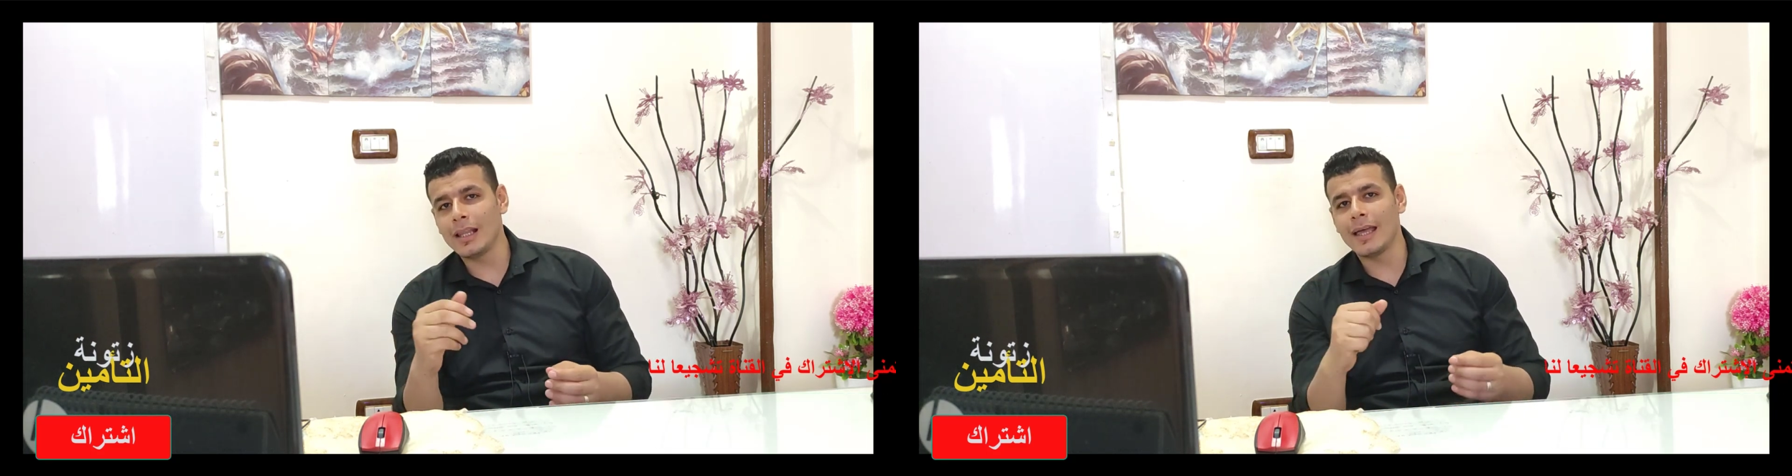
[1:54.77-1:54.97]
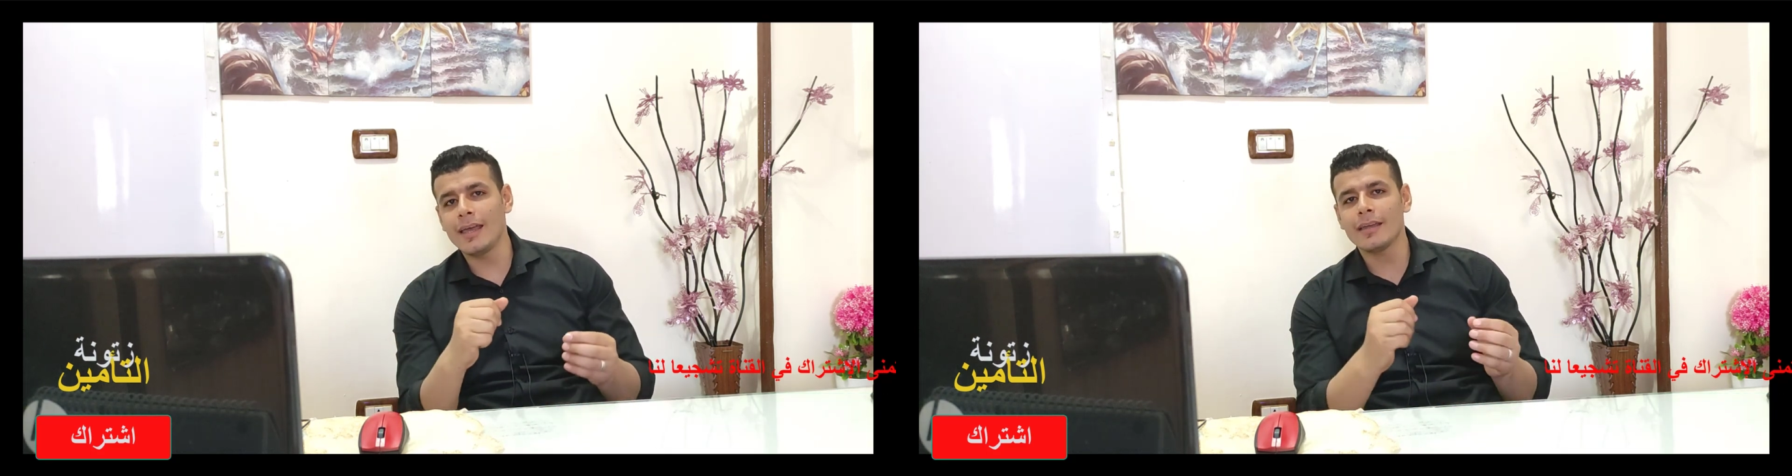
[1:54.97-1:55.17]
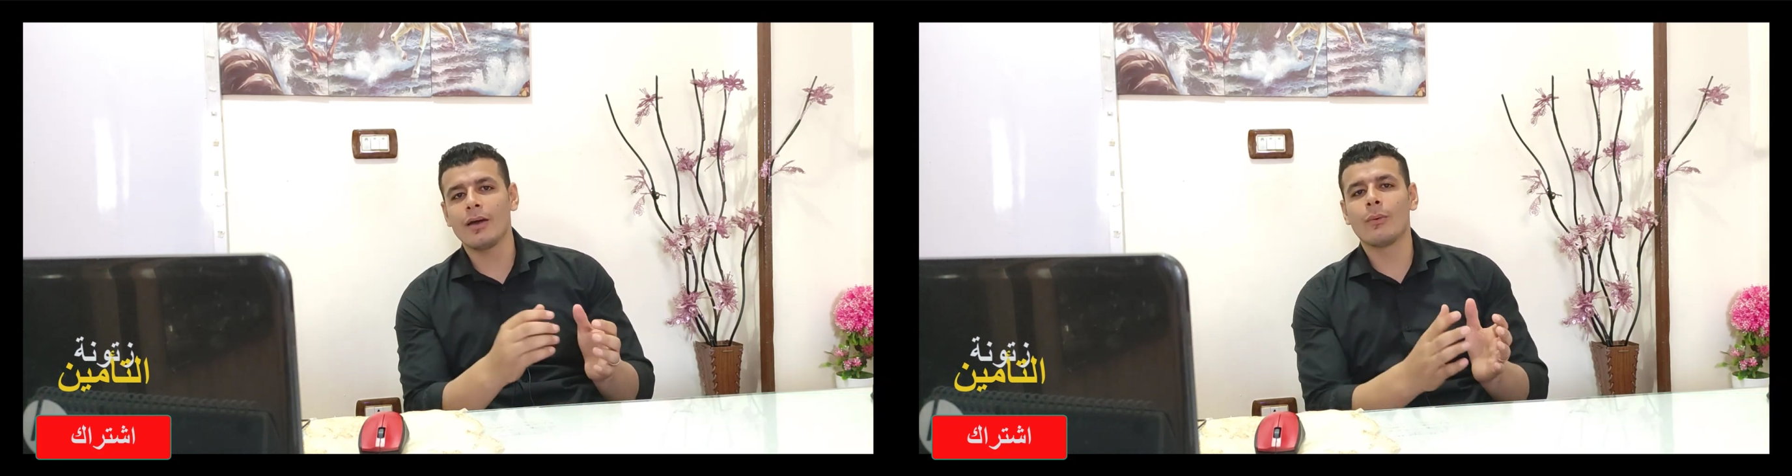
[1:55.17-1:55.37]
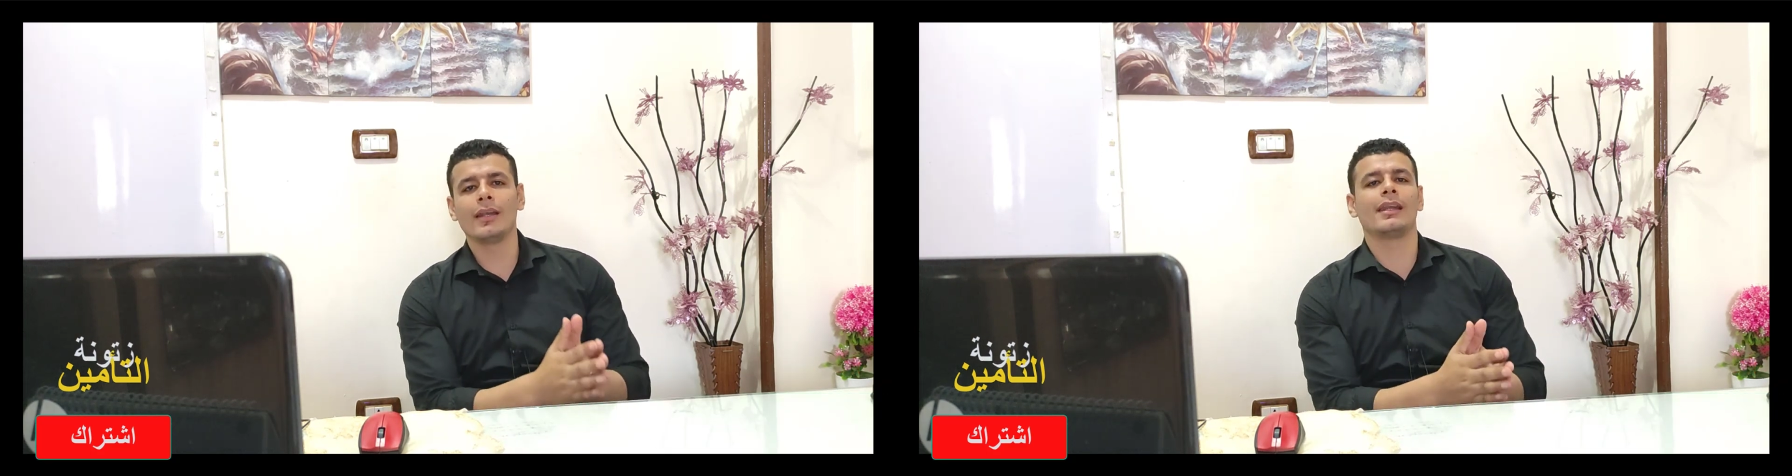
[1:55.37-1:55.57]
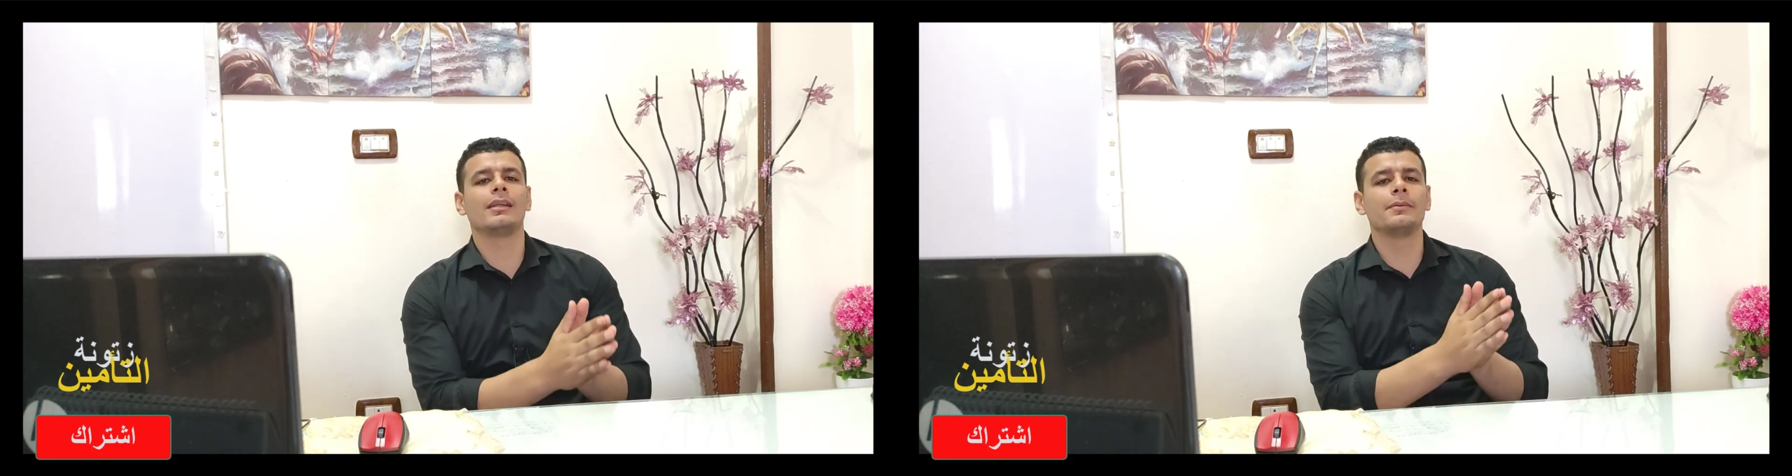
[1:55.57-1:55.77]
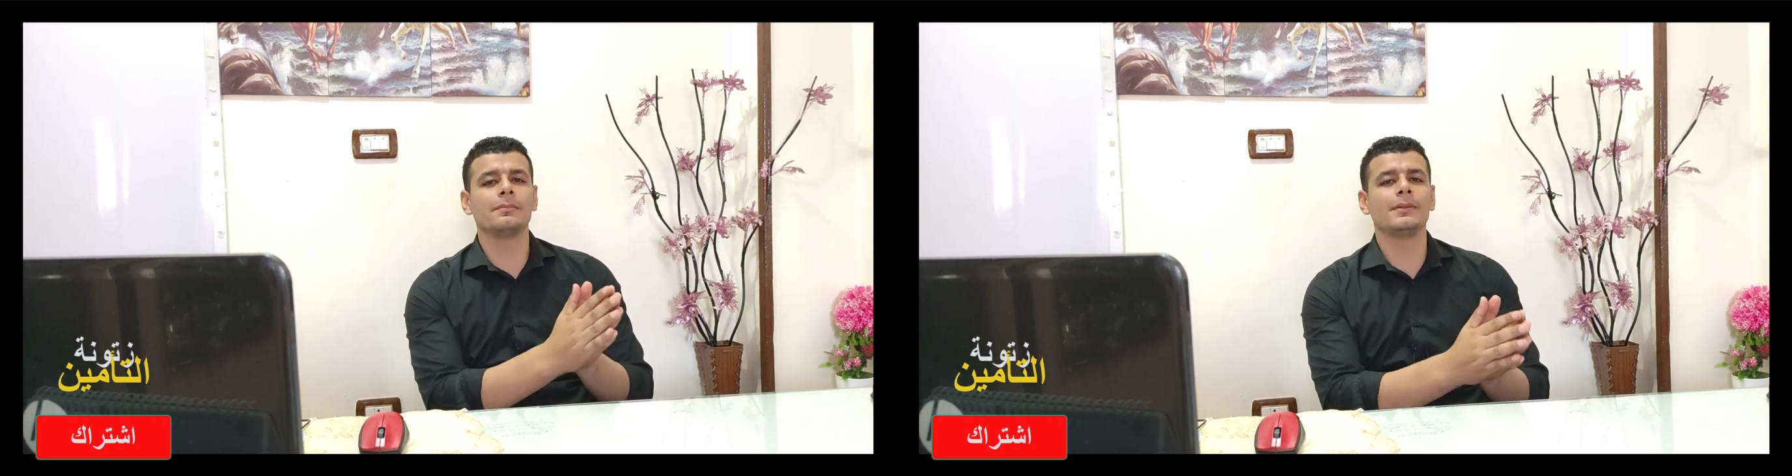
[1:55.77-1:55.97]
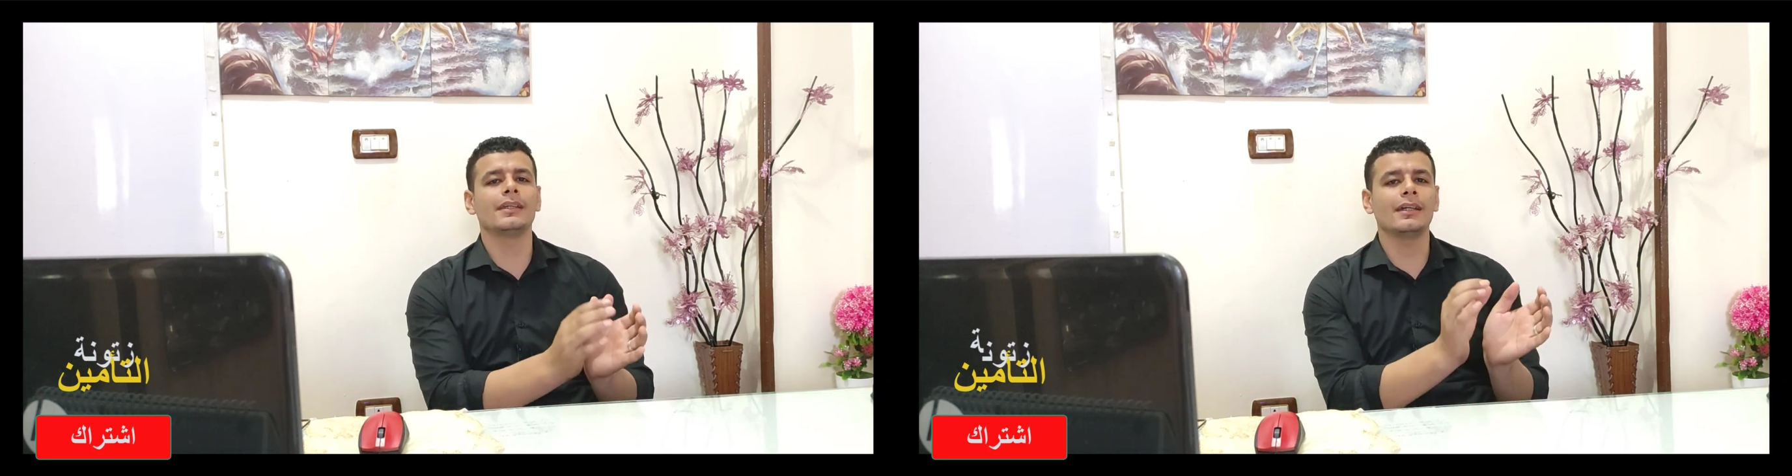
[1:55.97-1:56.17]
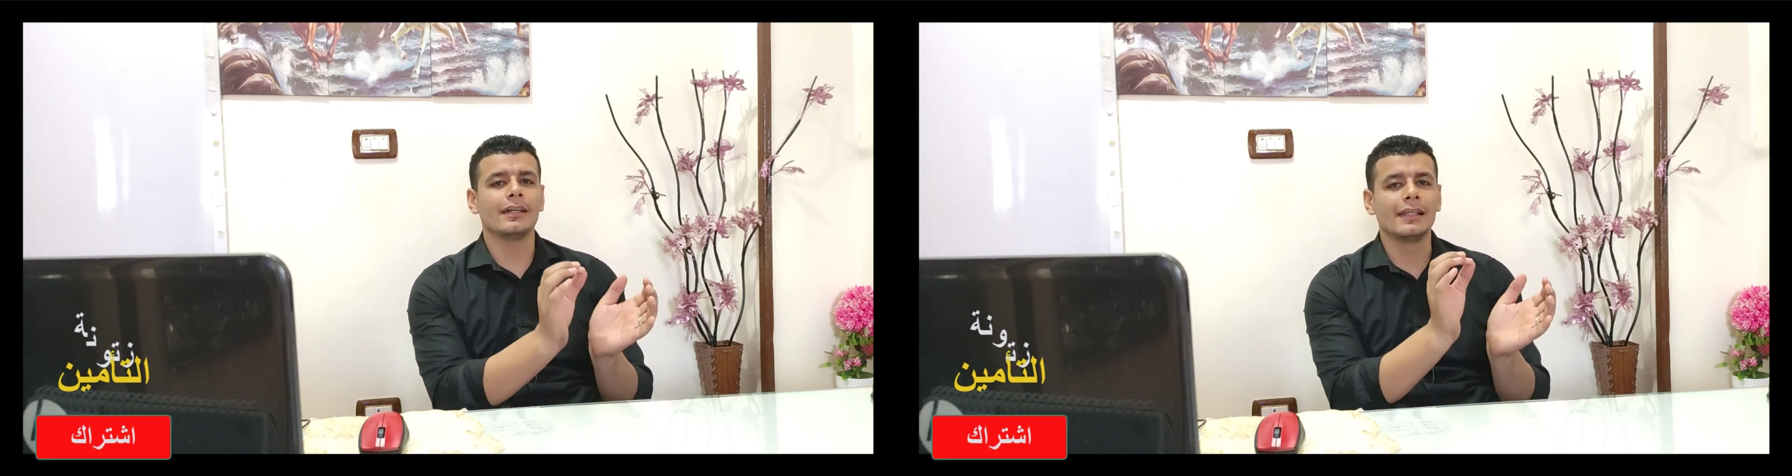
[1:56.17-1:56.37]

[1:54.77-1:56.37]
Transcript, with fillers: حاجه ولا اللي بيبيع